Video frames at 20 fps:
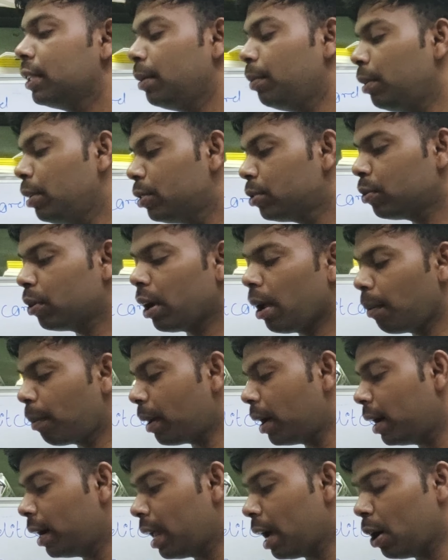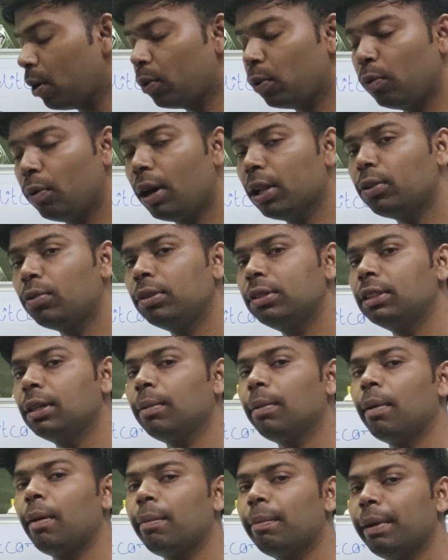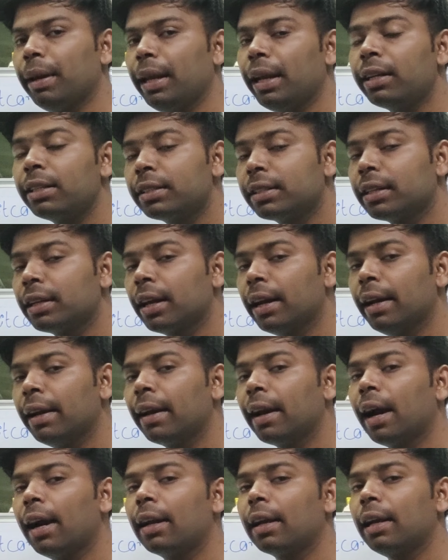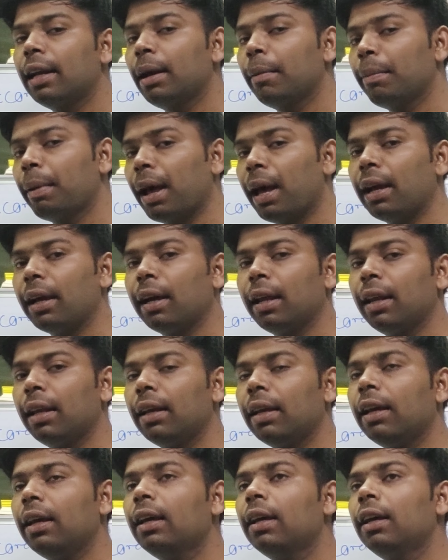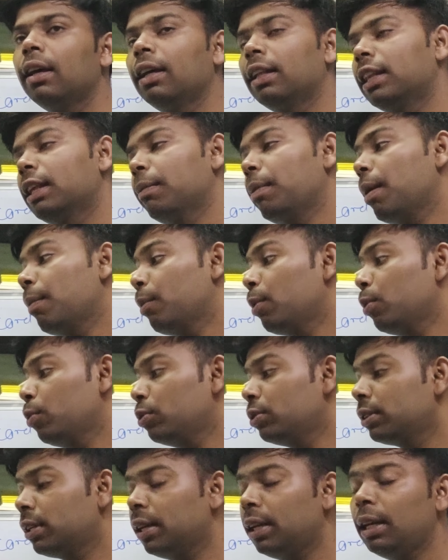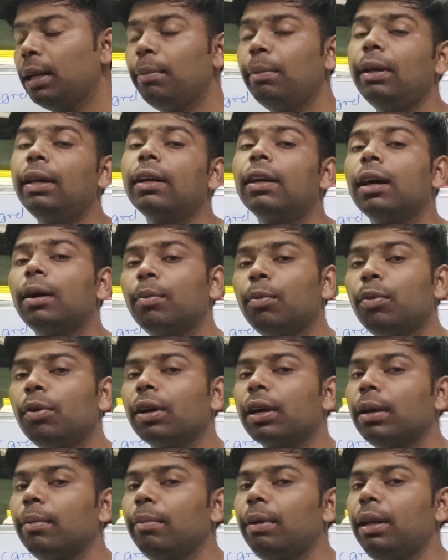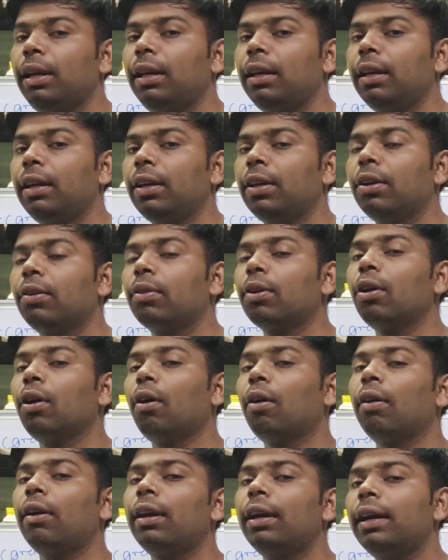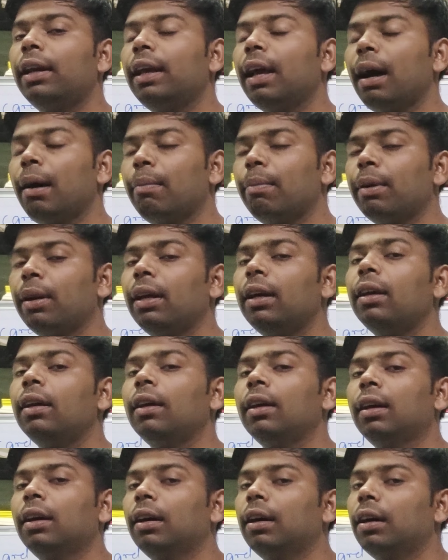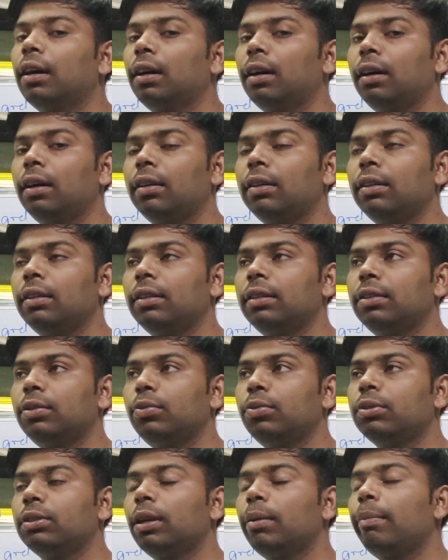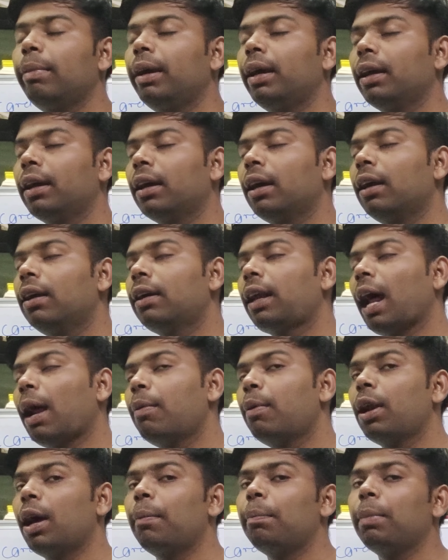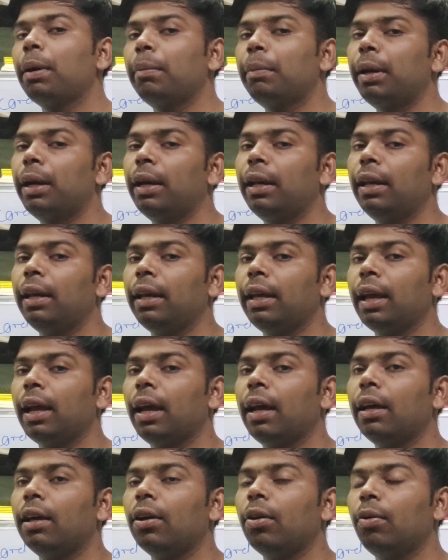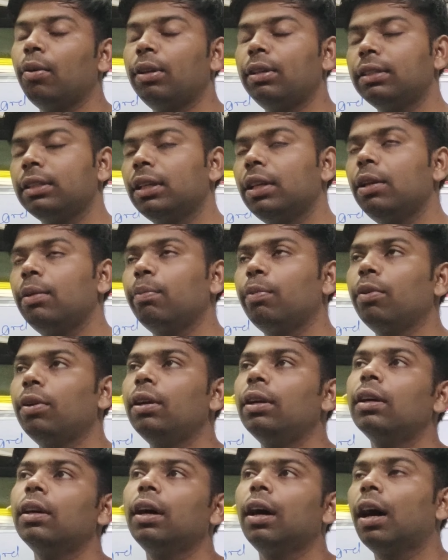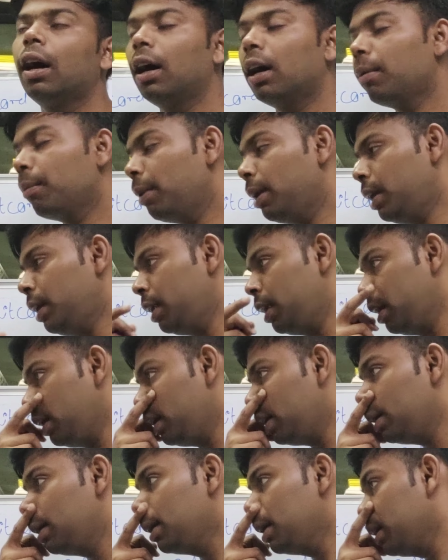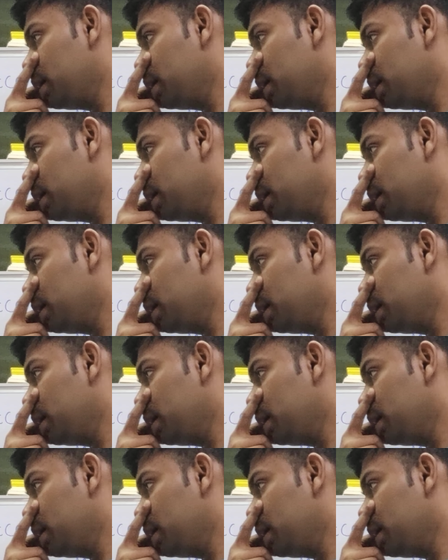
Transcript: सिविल स्कोर आपका डाउन हुआ तो जब आप नेक्स्ट क्रेडिट कार्ड के लिए अप्लाई करेंगे तब आपको उसकी लिमिट कम होके मिलेगी क्योंकि ऑलरेडी आपने आ, दूसरे बैंक का टाइम टाइम पेमेंट नहीं किया है और इसकी रिपोर्ट हर महीने